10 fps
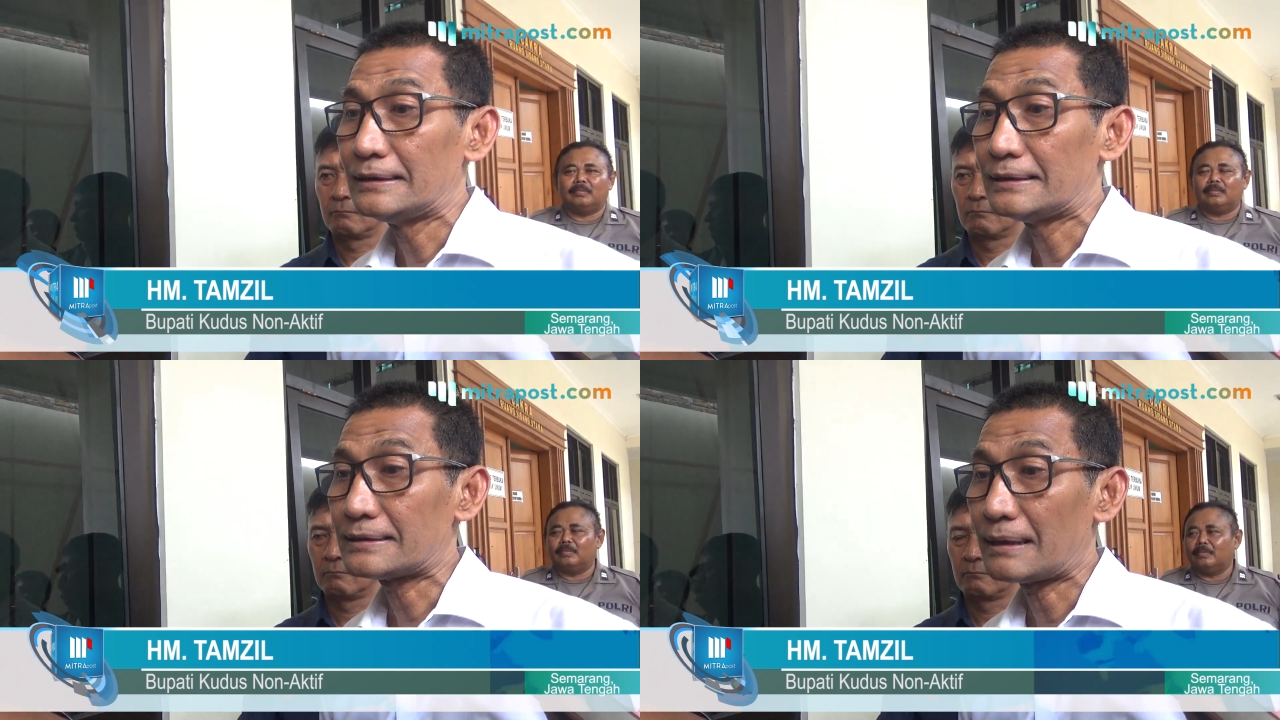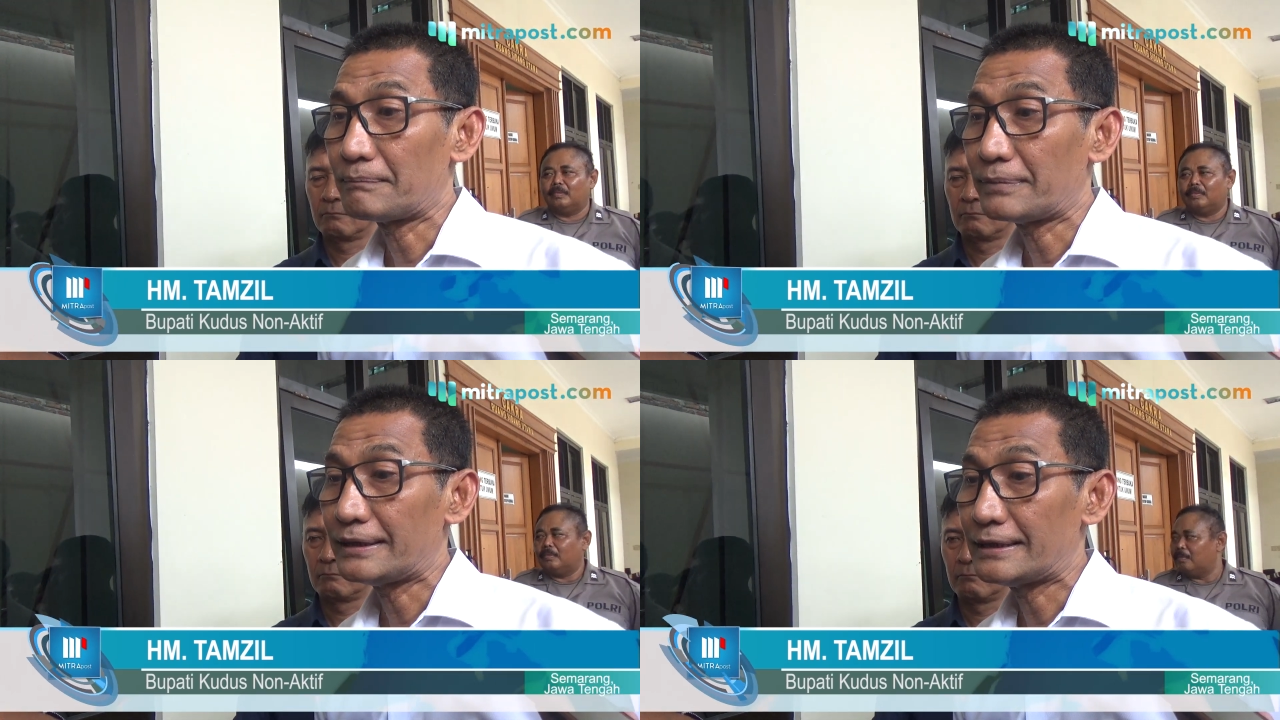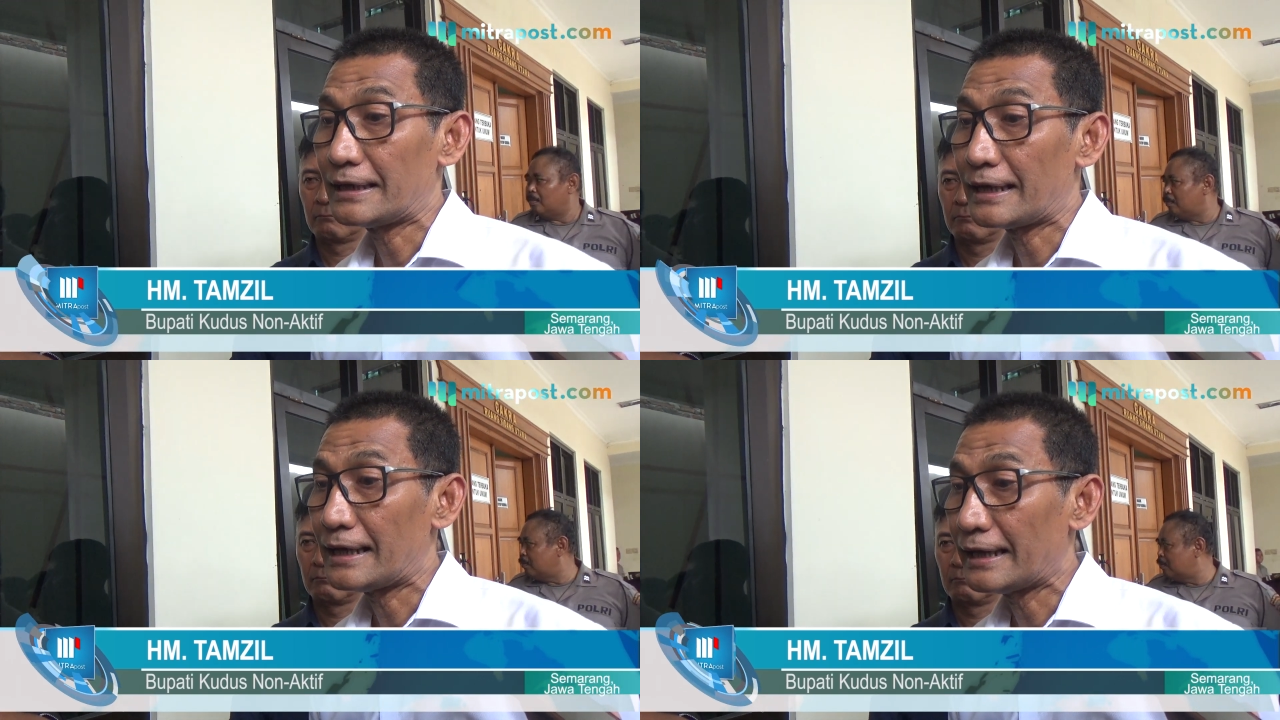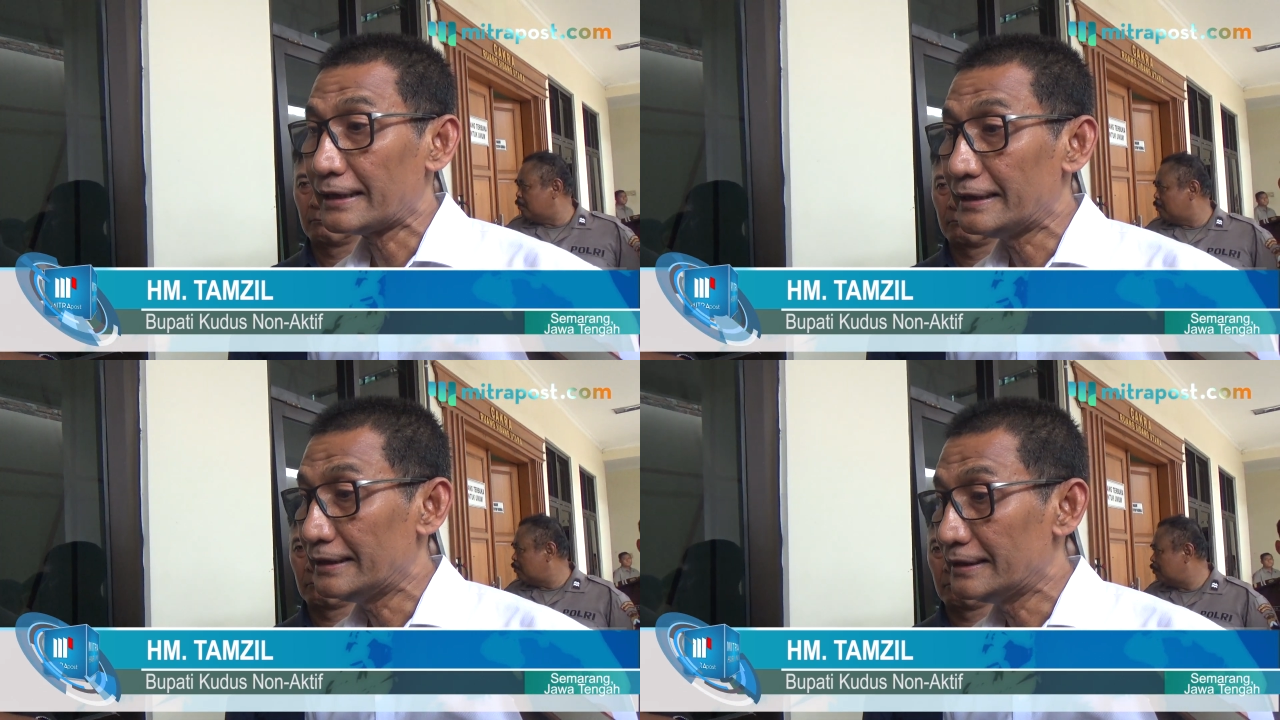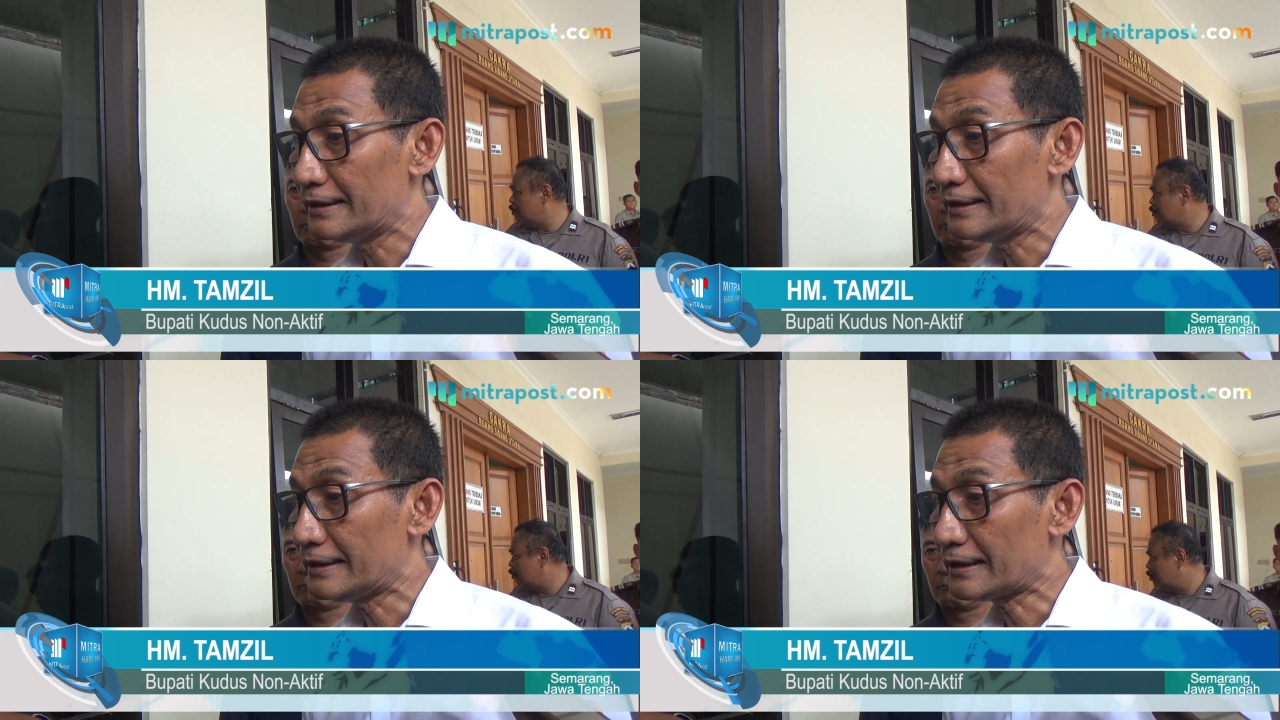sampai dengan hari
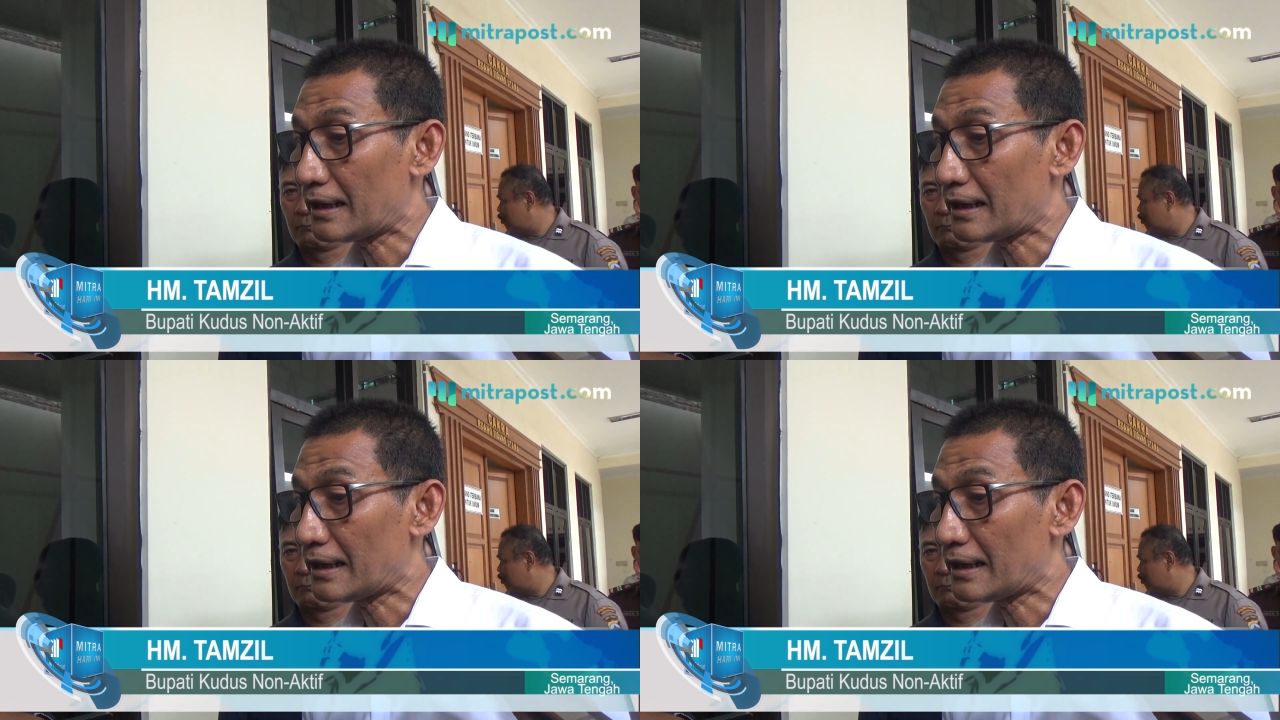ini